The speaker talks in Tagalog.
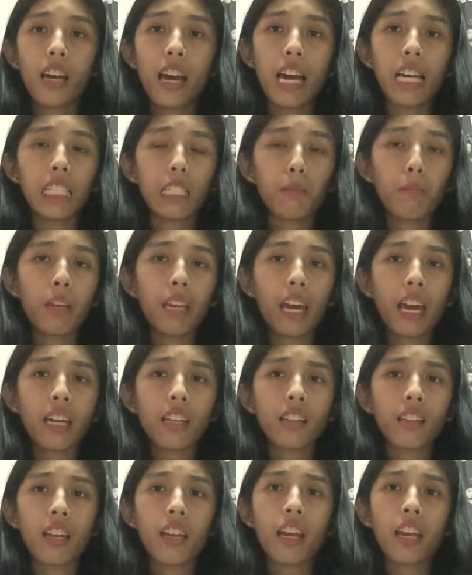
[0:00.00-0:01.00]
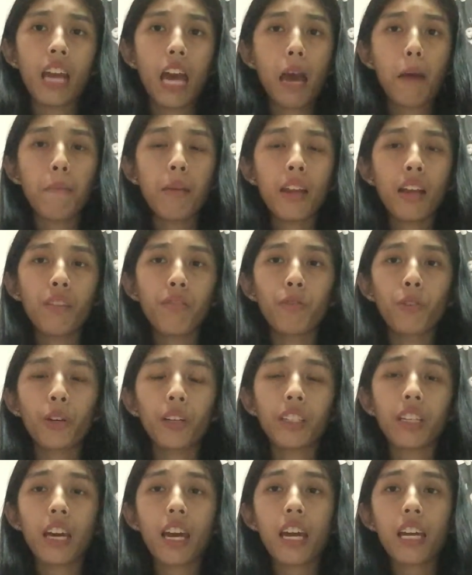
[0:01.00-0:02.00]
SB19 and
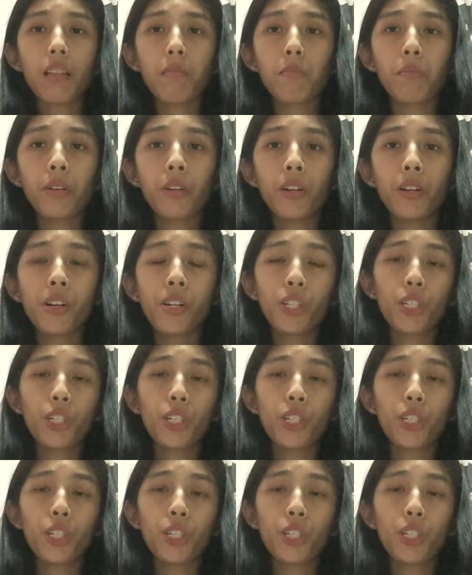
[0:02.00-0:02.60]
MNL48 merch,